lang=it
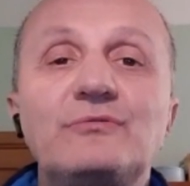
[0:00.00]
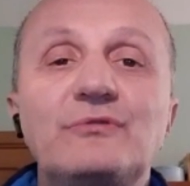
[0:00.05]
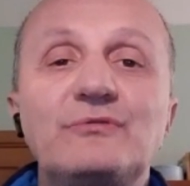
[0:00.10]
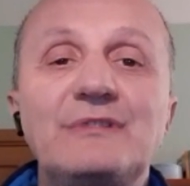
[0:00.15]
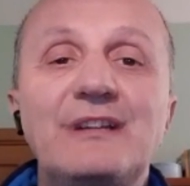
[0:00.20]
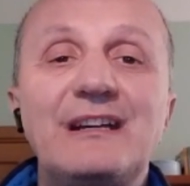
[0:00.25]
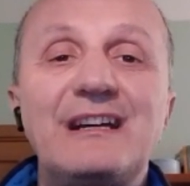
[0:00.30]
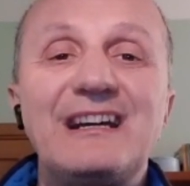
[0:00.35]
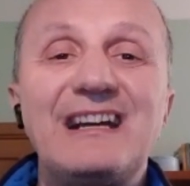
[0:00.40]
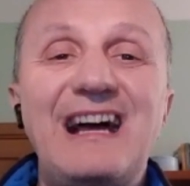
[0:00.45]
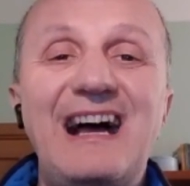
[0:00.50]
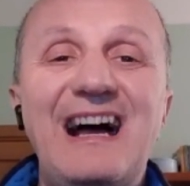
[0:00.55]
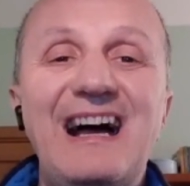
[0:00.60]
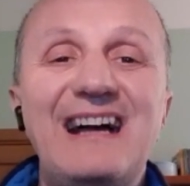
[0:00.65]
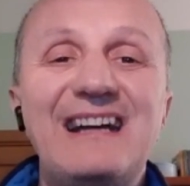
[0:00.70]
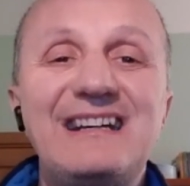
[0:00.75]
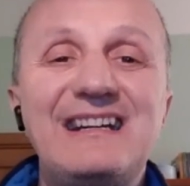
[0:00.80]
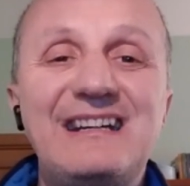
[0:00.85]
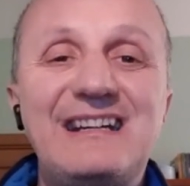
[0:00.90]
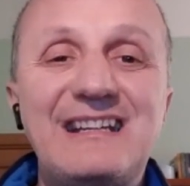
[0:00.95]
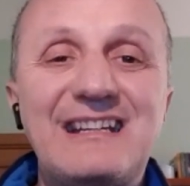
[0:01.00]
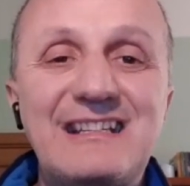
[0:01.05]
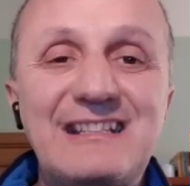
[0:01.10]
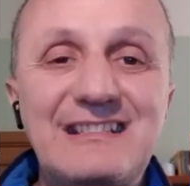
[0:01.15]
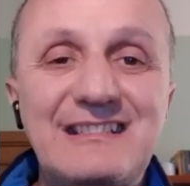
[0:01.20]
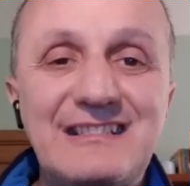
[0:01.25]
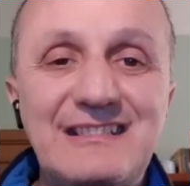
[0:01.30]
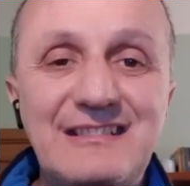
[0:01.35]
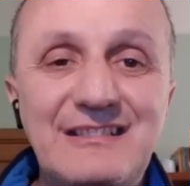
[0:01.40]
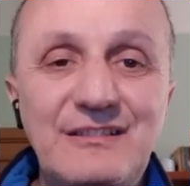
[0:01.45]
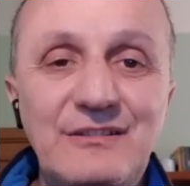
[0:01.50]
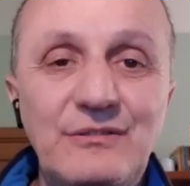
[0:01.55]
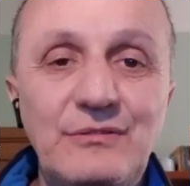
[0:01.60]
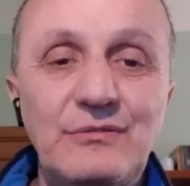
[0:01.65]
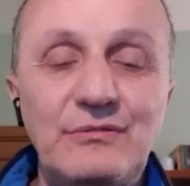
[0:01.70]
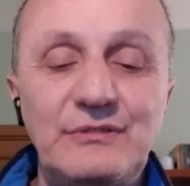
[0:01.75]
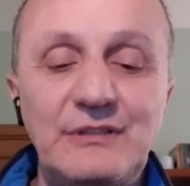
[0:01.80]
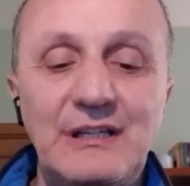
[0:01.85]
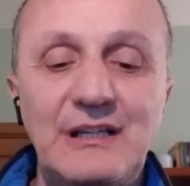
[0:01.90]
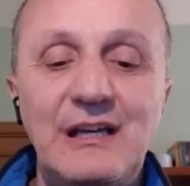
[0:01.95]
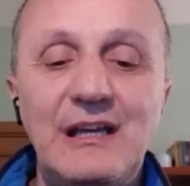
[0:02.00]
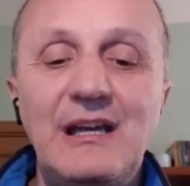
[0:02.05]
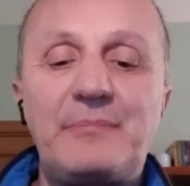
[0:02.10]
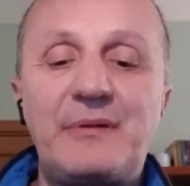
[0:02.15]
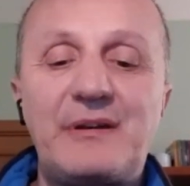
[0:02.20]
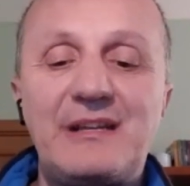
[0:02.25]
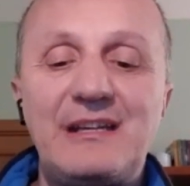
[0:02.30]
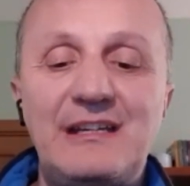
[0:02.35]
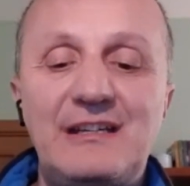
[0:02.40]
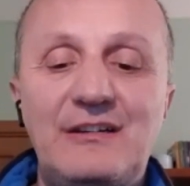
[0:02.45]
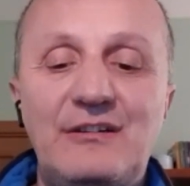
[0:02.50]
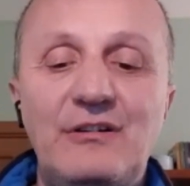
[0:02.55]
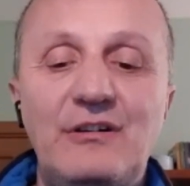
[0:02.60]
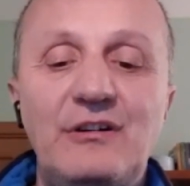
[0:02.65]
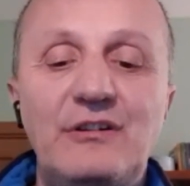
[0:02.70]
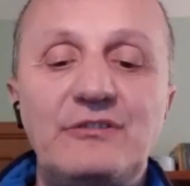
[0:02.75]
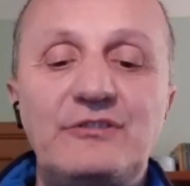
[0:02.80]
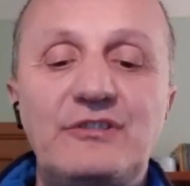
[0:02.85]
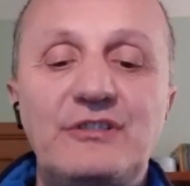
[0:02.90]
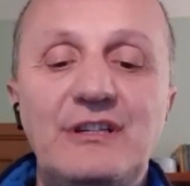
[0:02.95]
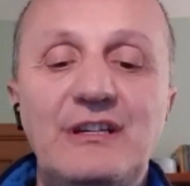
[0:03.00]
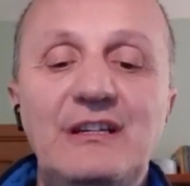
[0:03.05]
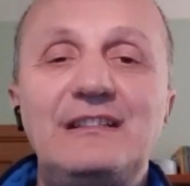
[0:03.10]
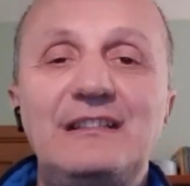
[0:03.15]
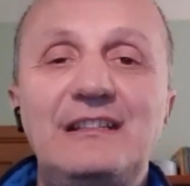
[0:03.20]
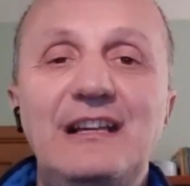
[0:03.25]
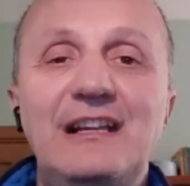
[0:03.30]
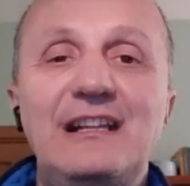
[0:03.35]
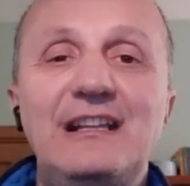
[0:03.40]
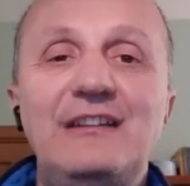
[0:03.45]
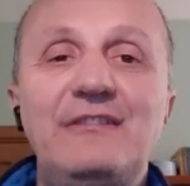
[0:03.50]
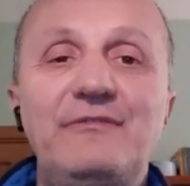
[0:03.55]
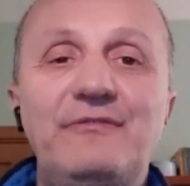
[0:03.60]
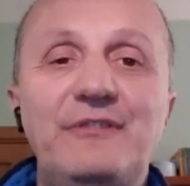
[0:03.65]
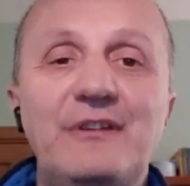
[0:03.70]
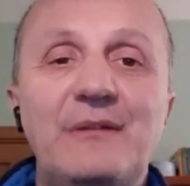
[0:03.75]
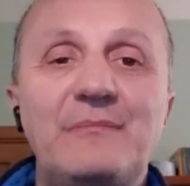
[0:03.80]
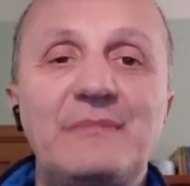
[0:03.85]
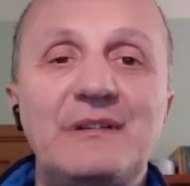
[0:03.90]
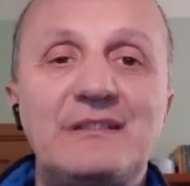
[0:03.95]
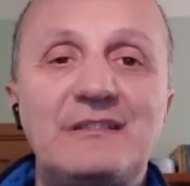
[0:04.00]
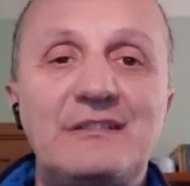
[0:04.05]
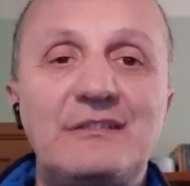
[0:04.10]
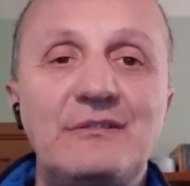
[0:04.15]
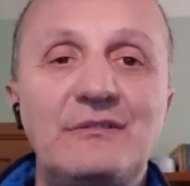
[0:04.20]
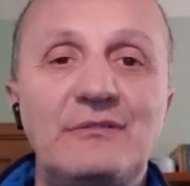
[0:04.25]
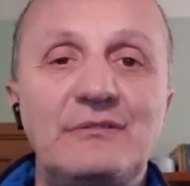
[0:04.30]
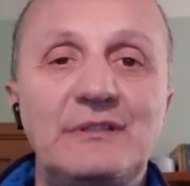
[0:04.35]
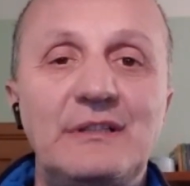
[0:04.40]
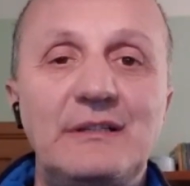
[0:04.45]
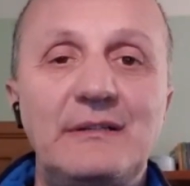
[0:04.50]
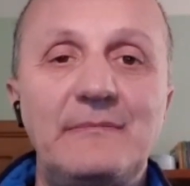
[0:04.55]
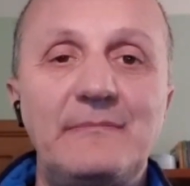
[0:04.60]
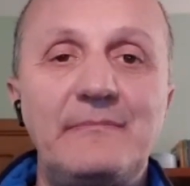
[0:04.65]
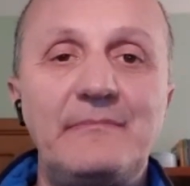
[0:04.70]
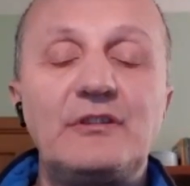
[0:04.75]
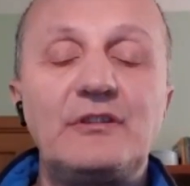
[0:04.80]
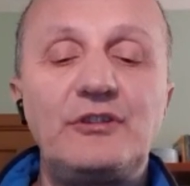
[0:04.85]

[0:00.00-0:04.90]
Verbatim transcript: un'aggressione precoce dell'infiammazione.